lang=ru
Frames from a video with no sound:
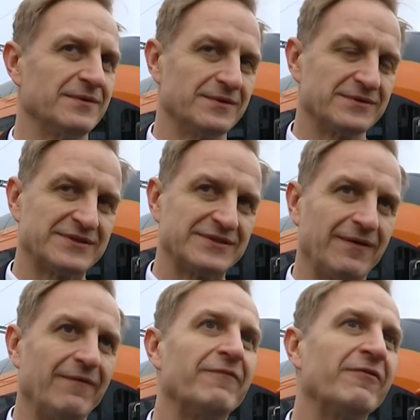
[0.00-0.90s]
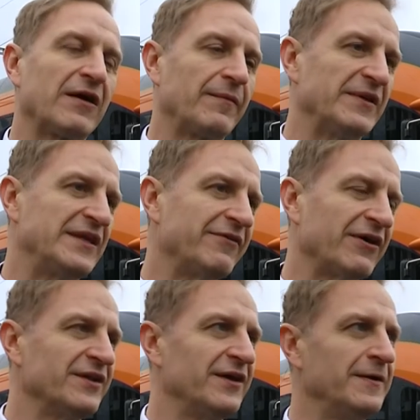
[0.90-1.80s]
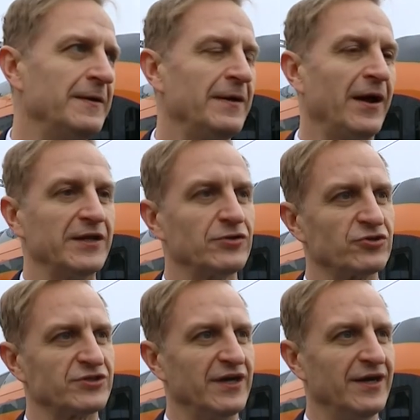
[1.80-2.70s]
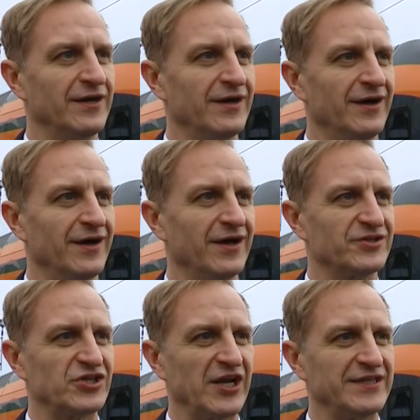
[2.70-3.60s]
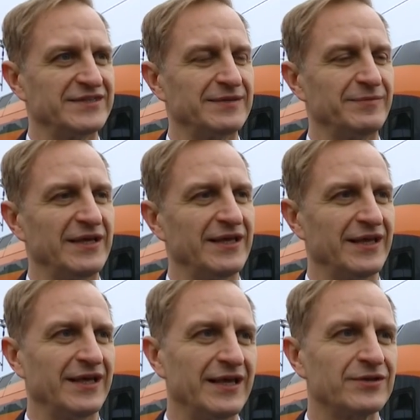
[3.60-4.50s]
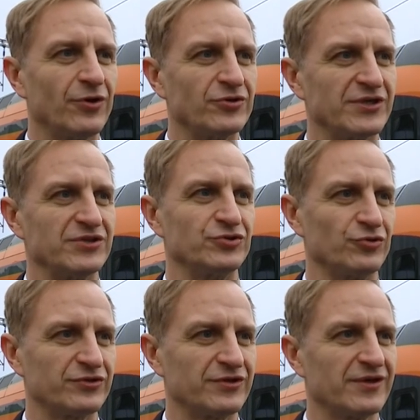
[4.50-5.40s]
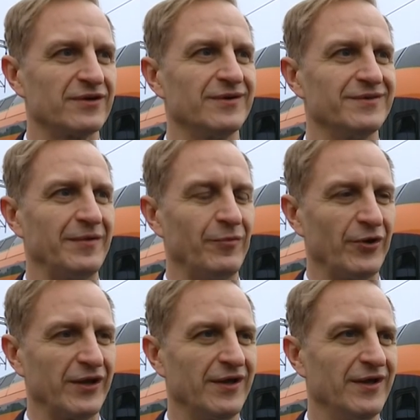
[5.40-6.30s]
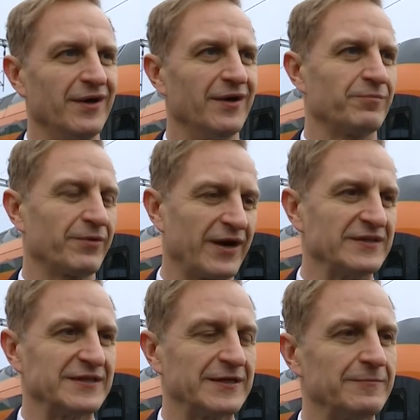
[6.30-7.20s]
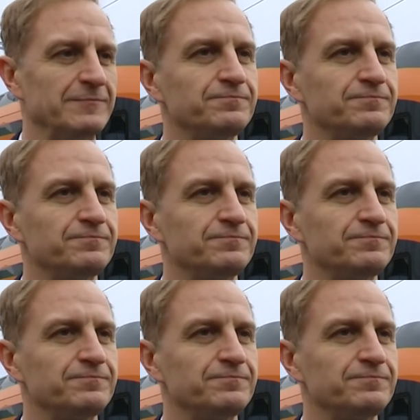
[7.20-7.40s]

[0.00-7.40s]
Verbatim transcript: с, в локомотивах, да, они тоже э, члены семьи, и их тоже ждут домой э, к праздникам.